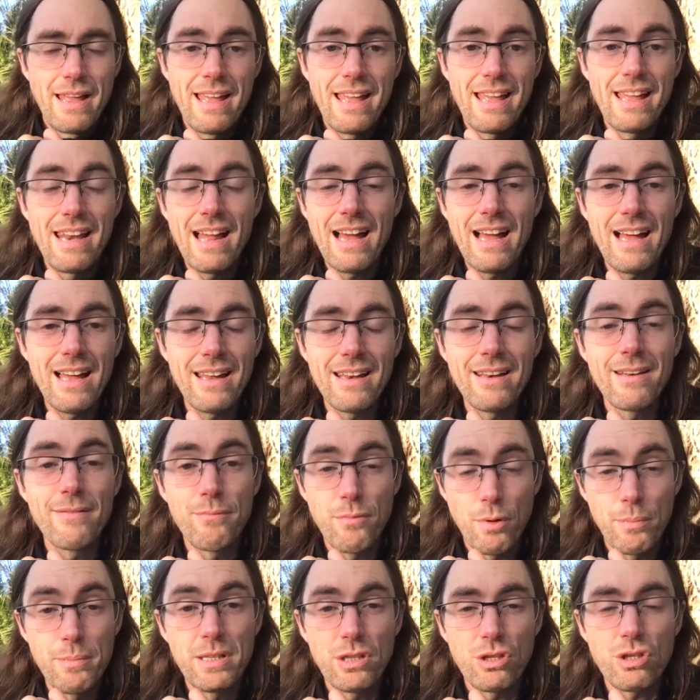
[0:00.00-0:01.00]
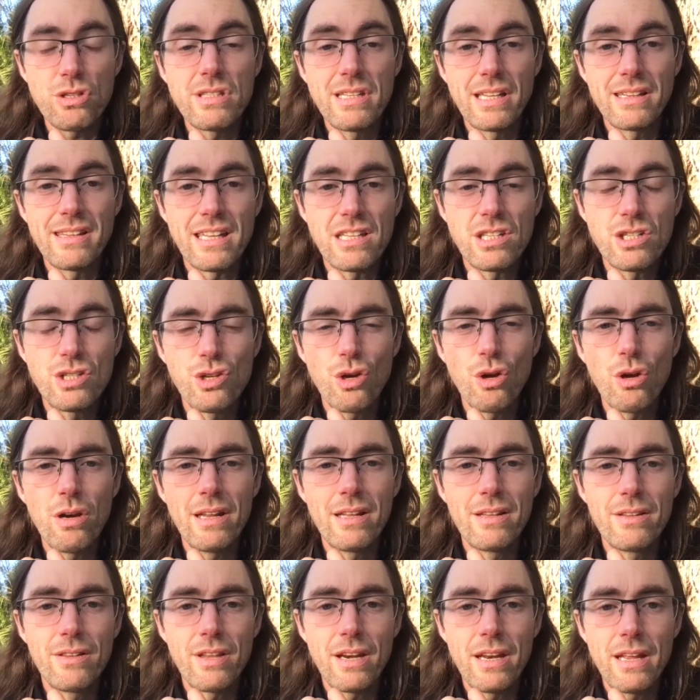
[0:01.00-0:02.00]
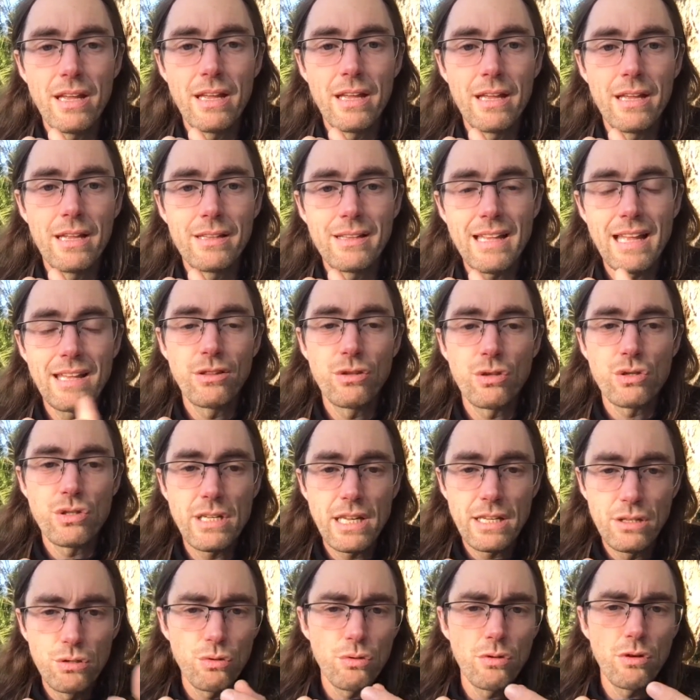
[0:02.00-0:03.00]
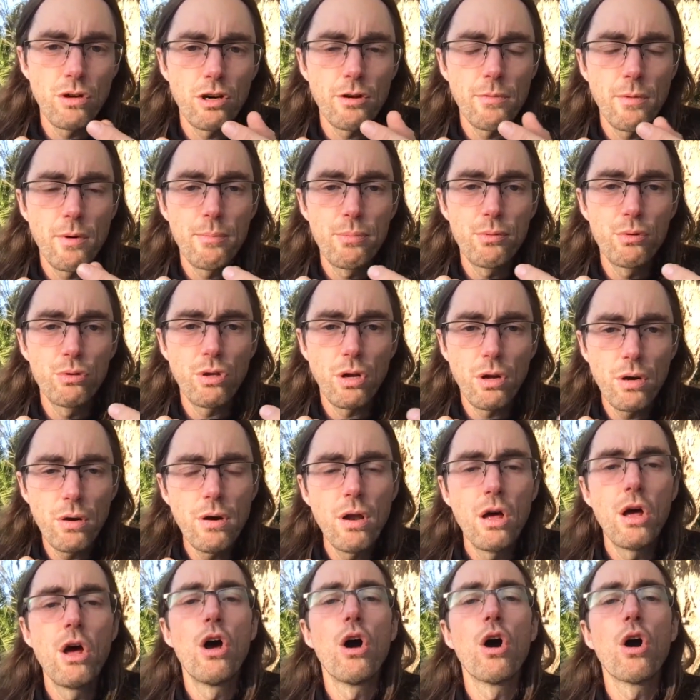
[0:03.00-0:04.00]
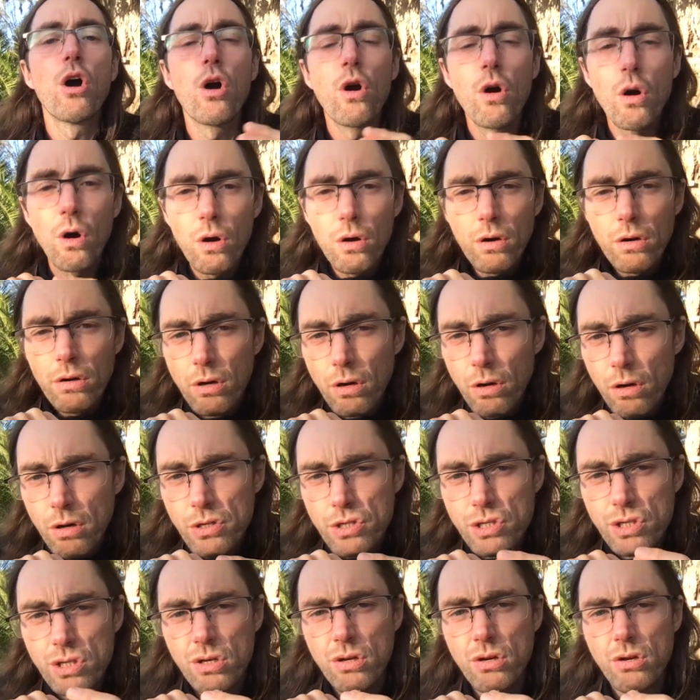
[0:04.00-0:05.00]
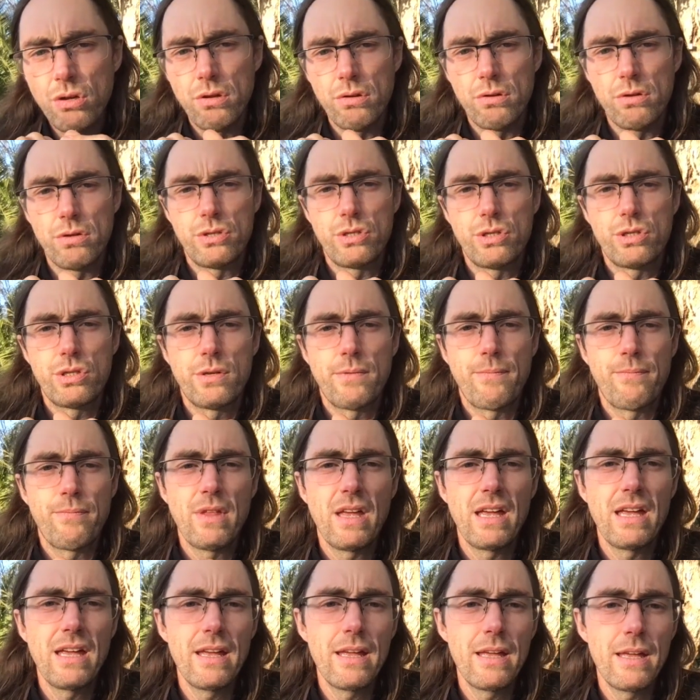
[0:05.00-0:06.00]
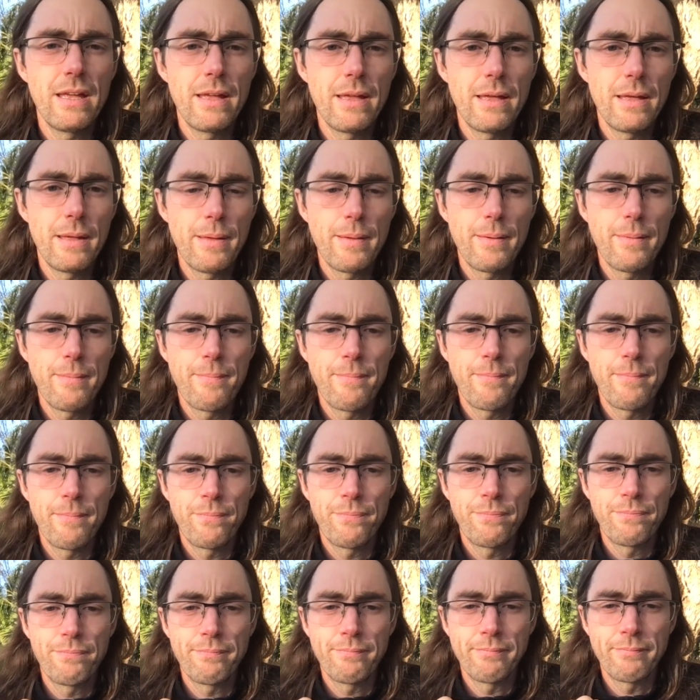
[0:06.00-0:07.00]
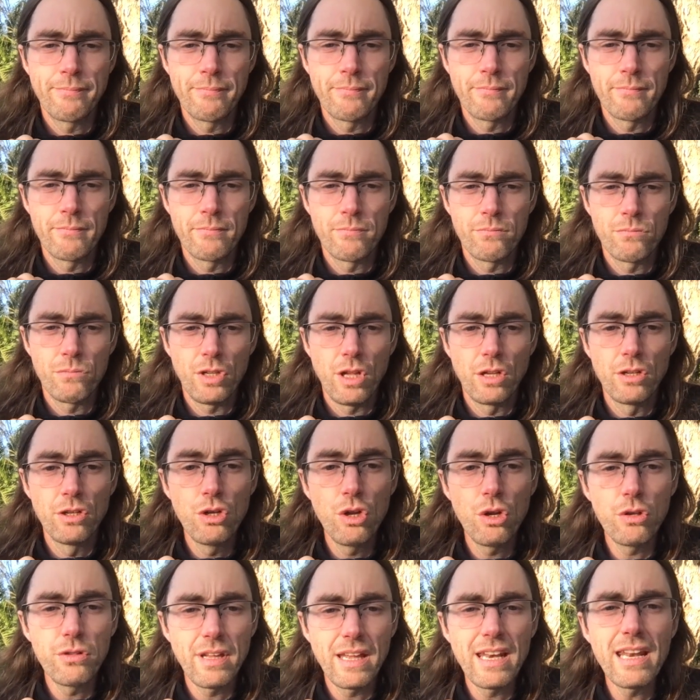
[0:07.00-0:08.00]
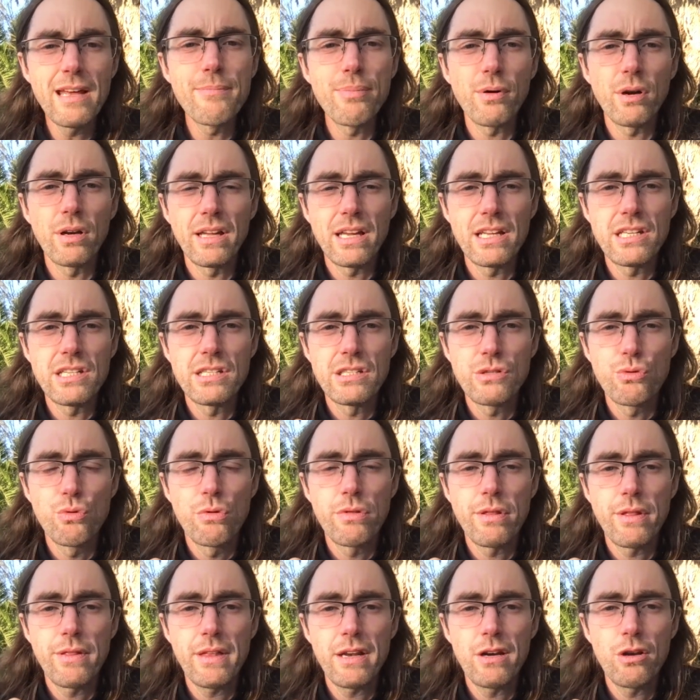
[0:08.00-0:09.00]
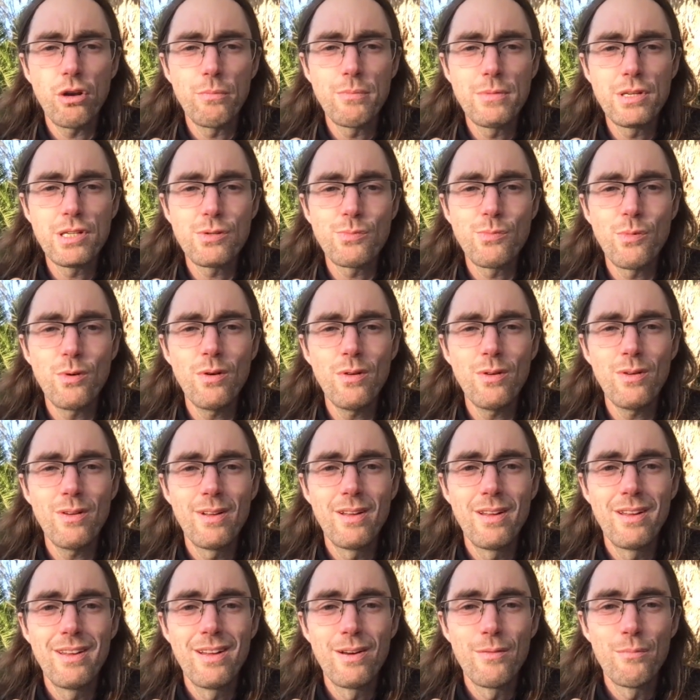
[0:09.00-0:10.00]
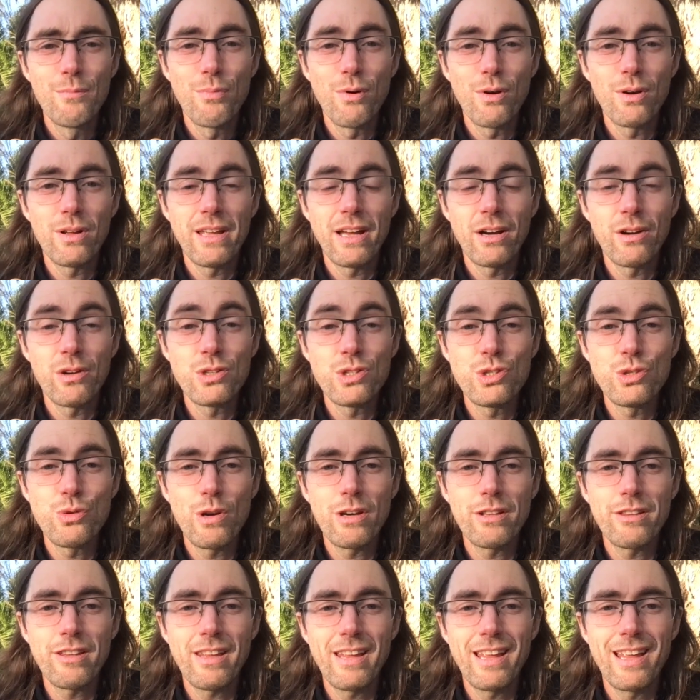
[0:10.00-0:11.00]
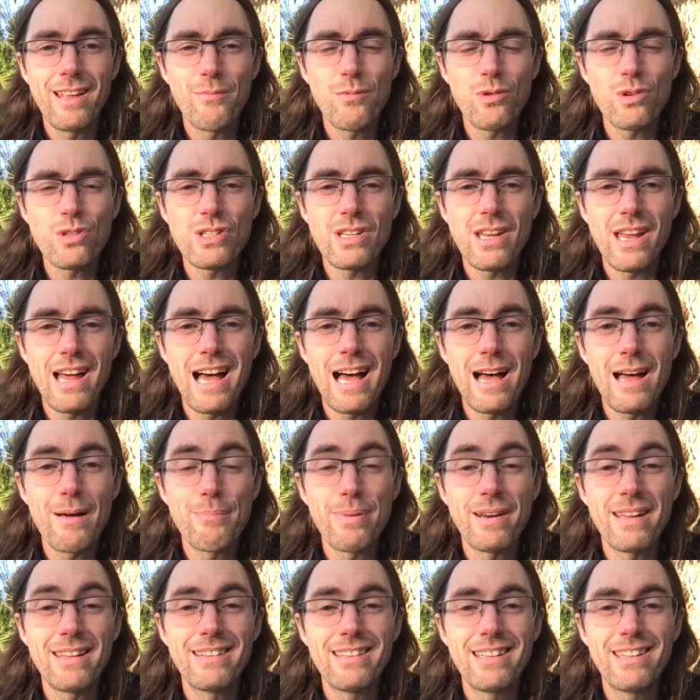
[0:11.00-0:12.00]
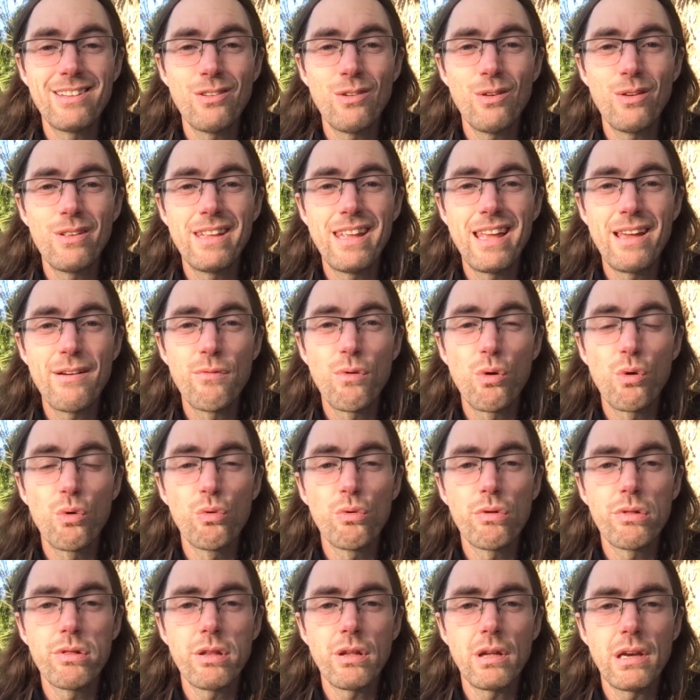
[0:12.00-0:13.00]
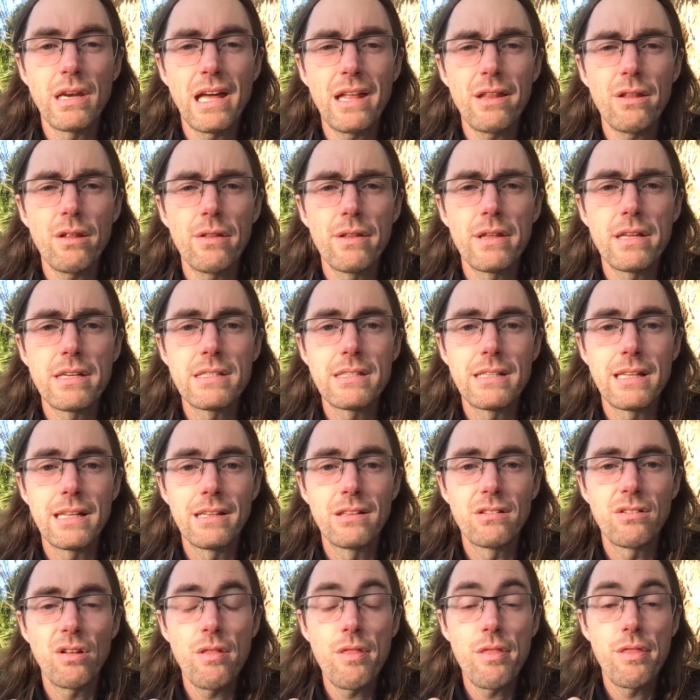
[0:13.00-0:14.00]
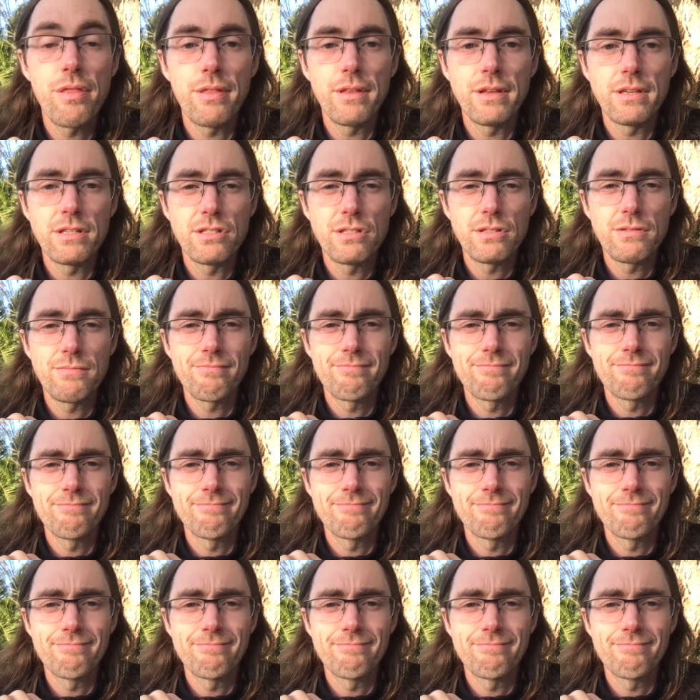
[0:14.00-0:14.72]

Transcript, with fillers: eran momentos de tensión entre tanto Saturno como Plutón con los nodos. Em, no tiene por qué suceder lo mismo porque con suerte hemos aprendido y evolucionado desde entonces.